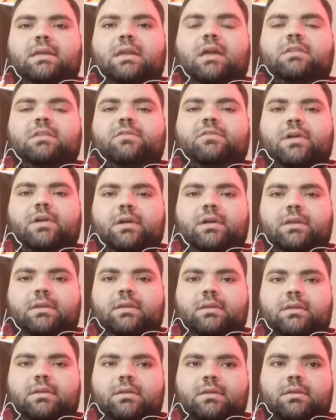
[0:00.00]
الاطفال
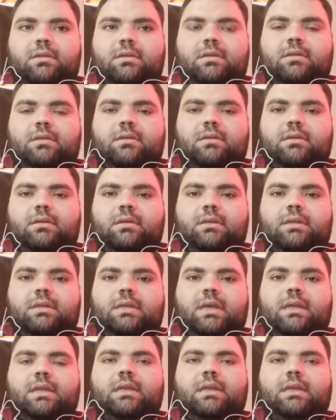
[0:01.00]
الاطفال يعني